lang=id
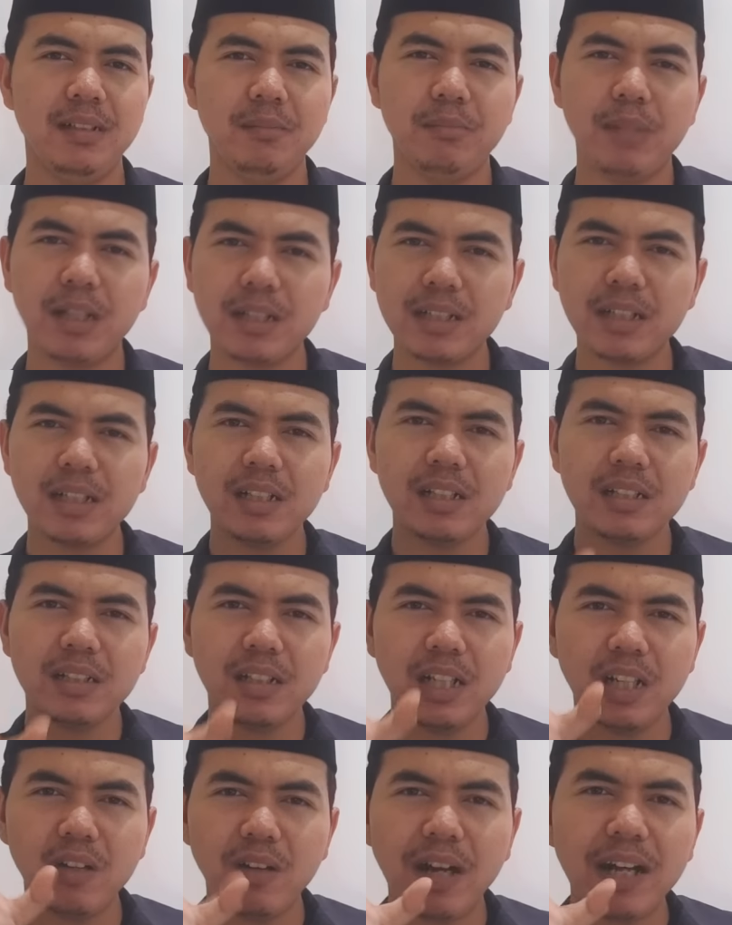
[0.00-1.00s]
Maka
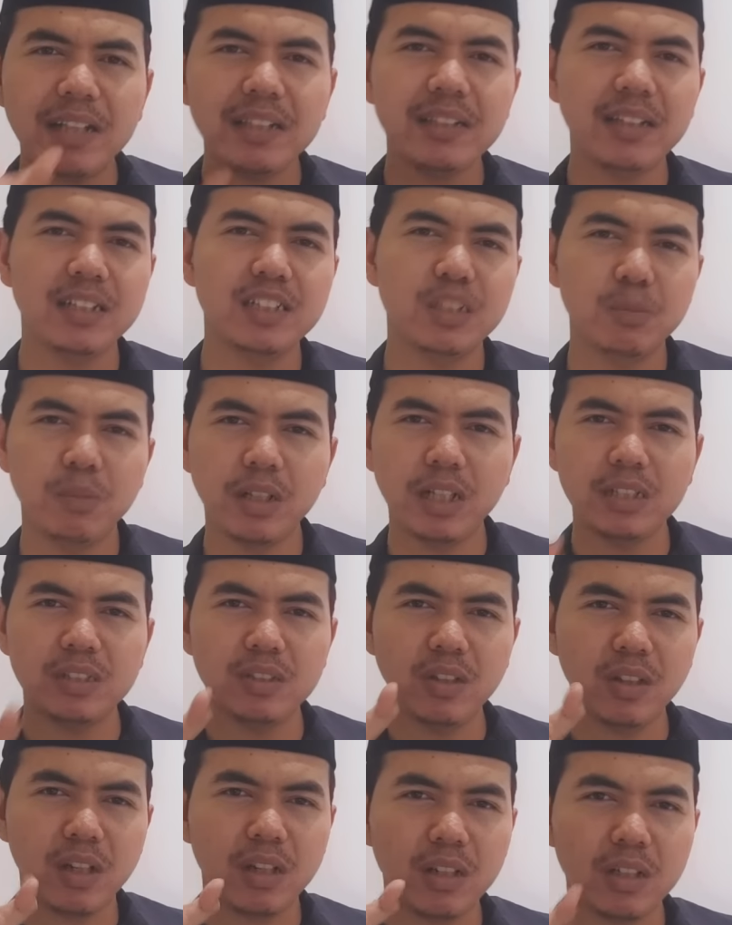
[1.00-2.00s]
kalau Anda sebagai
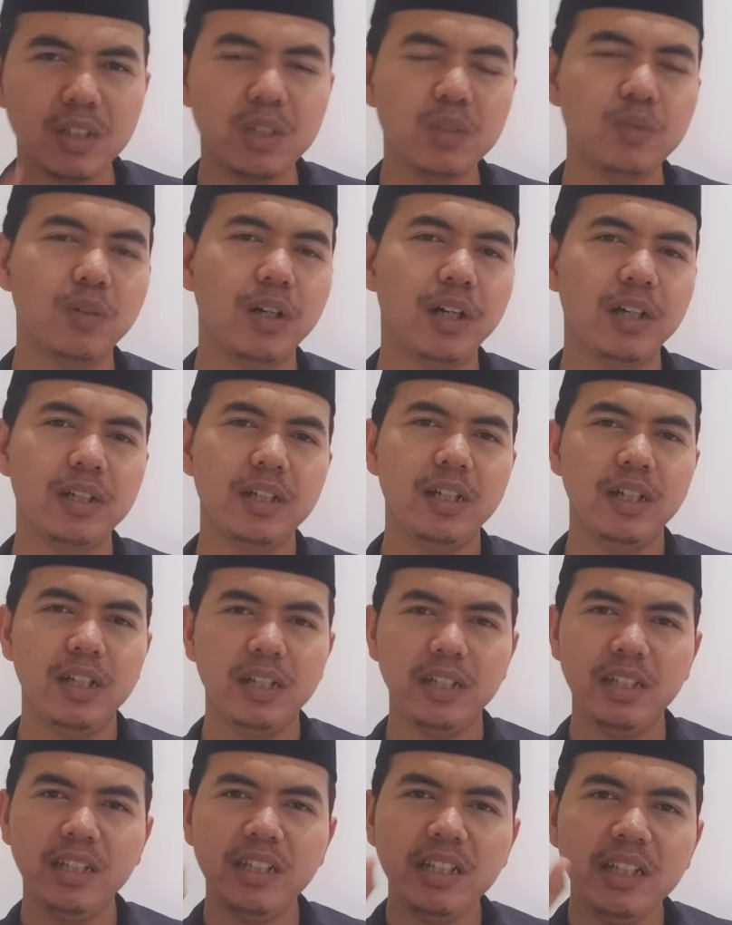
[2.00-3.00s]
seorang ketua
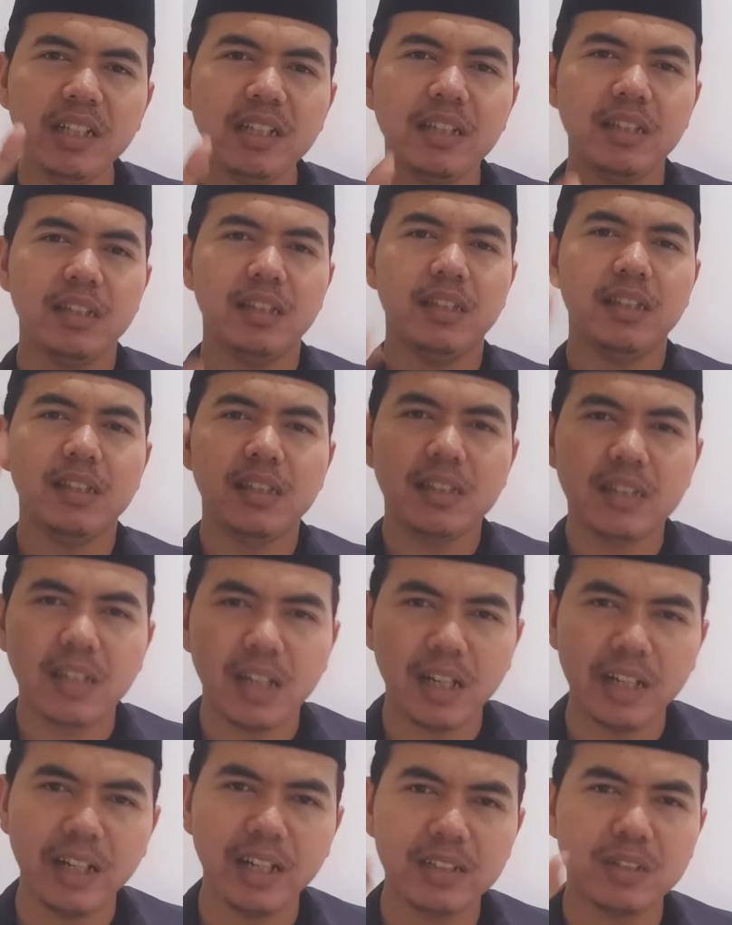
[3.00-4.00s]
ingin
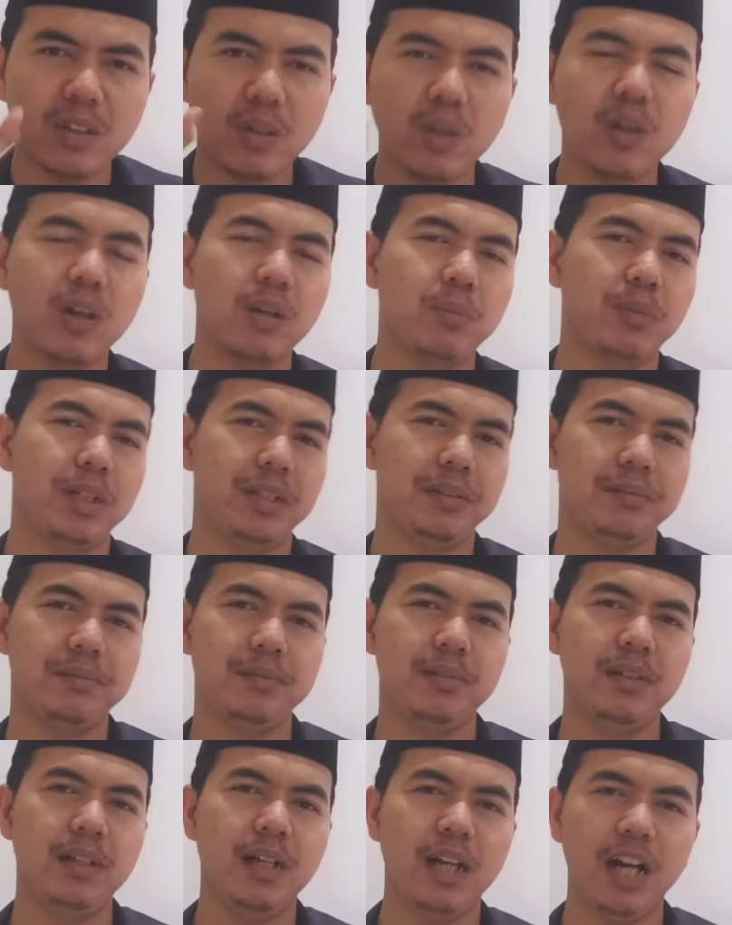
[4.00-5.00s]
terlihat terhormat,
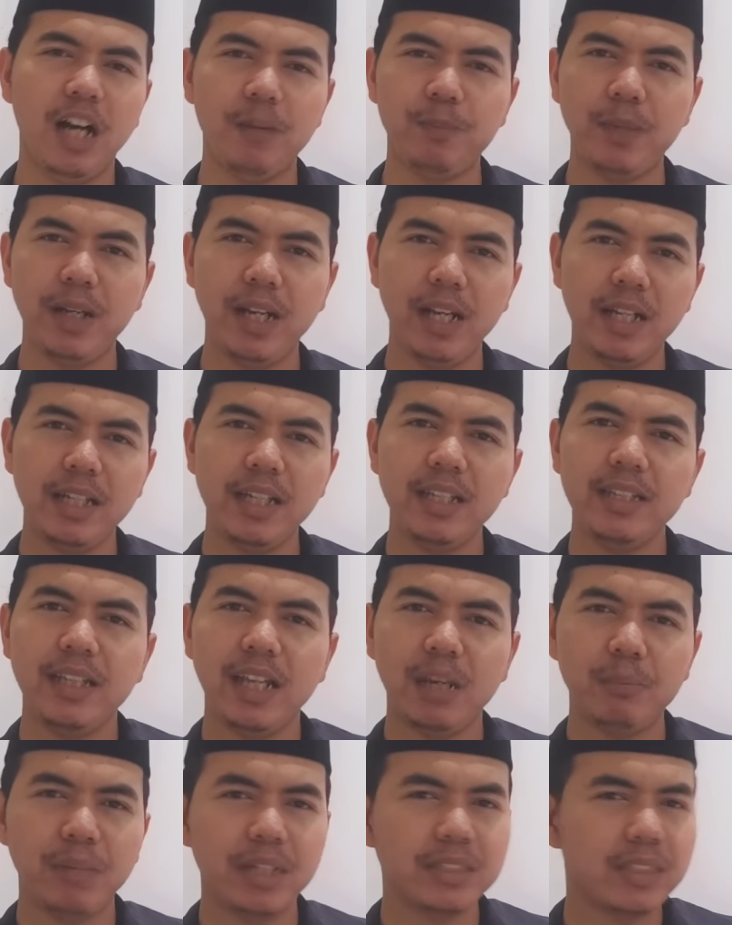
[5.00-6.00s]
apalagi
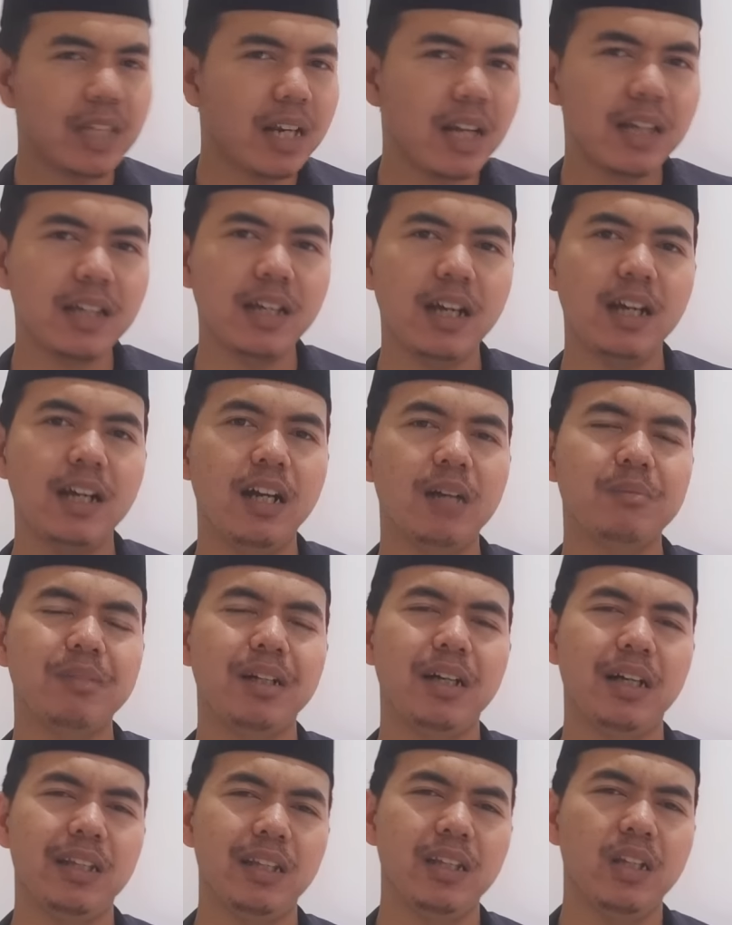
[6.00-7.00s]
dalam acara
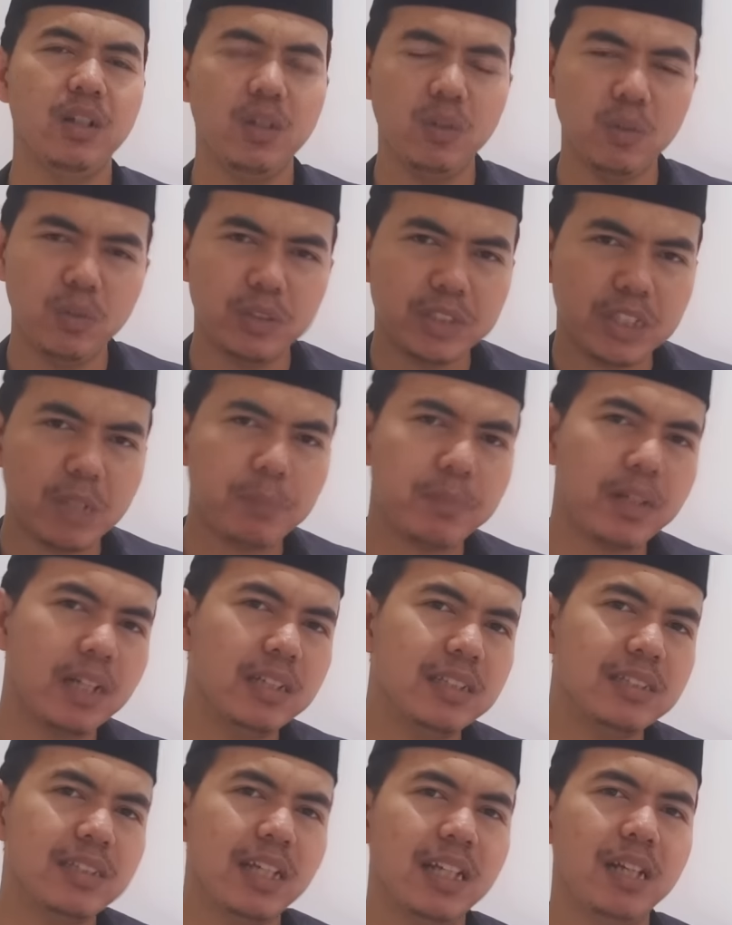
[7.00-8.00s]
keagamaan,
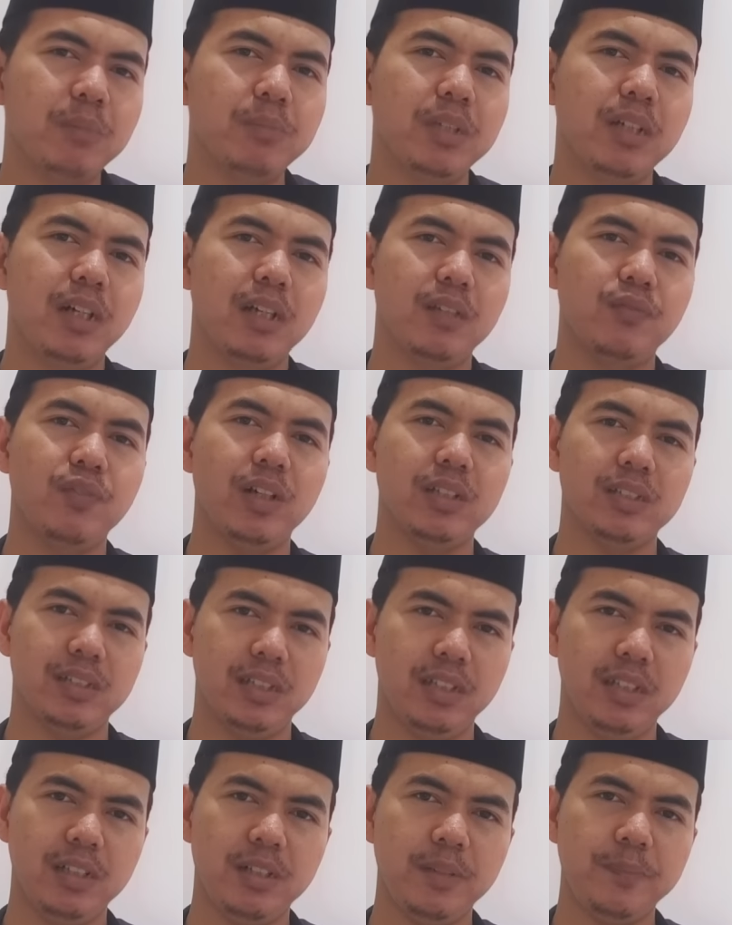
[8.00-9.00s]
ucapkan salam dengan
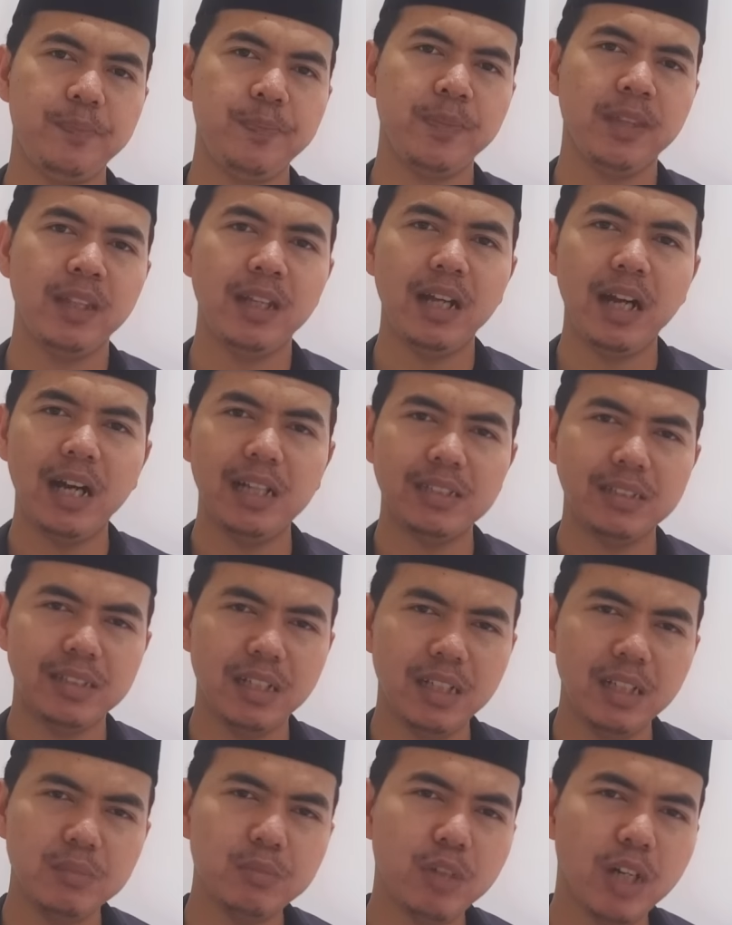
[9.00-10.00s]
fasih.
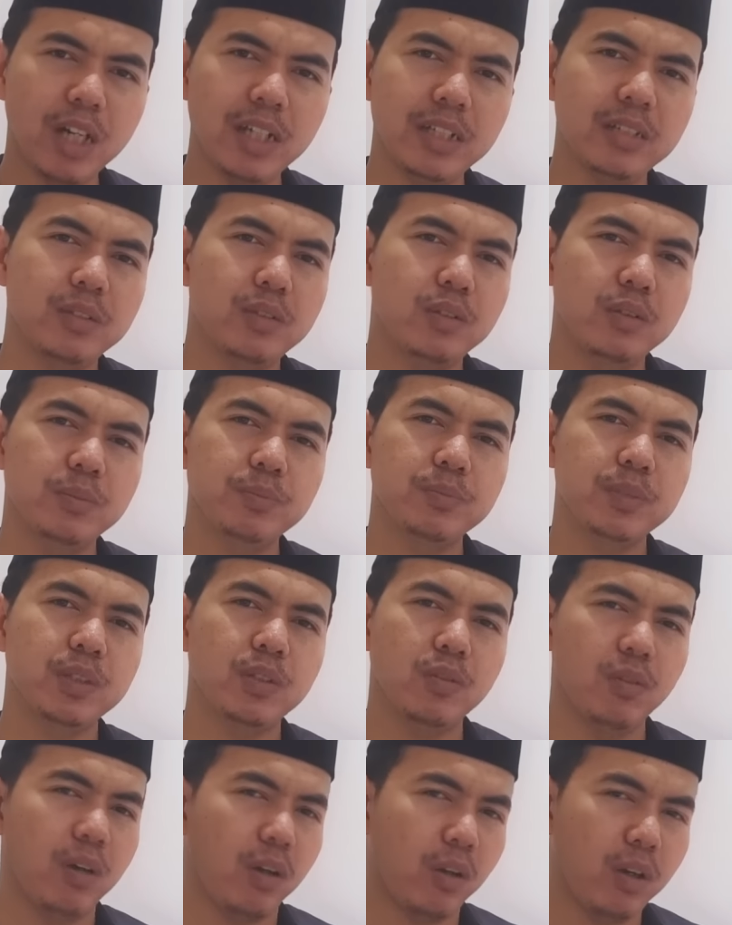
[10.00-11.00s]

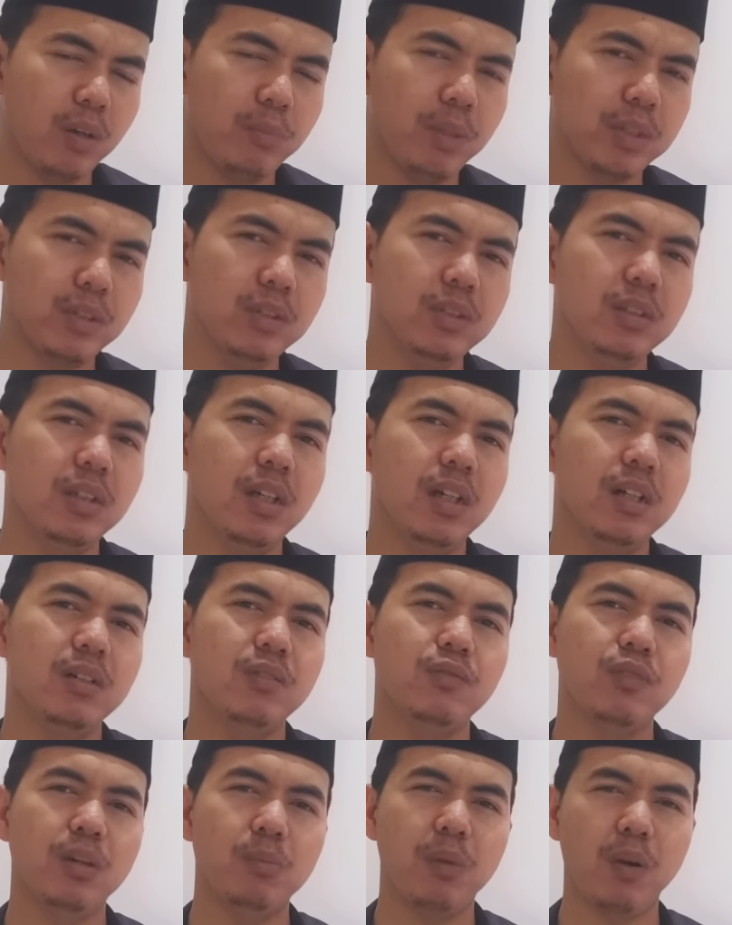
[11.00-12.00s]
Assalamualaikum
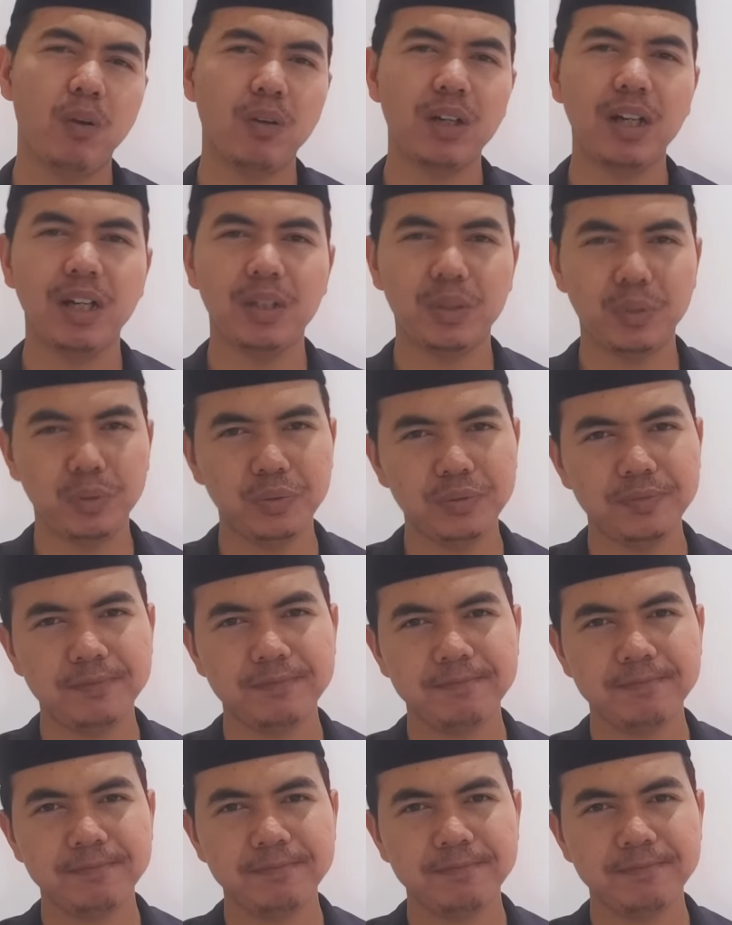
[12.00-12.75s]
warahmatullahi wabarakatuh.